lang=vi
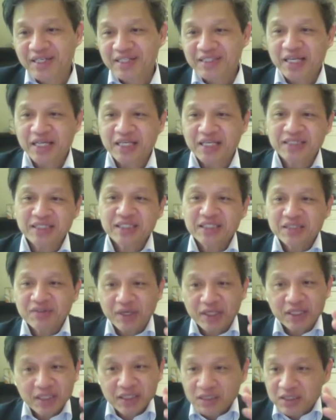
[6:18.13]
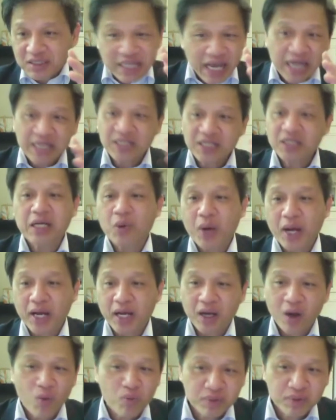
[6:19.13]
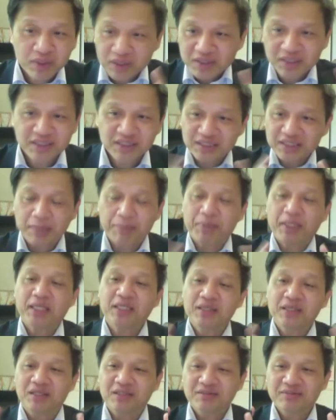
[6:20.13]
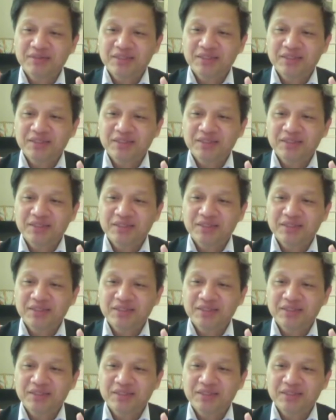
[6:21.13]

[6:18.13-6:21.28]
thành ra như vậy nó cứ giãn ra ngoài không dập lại được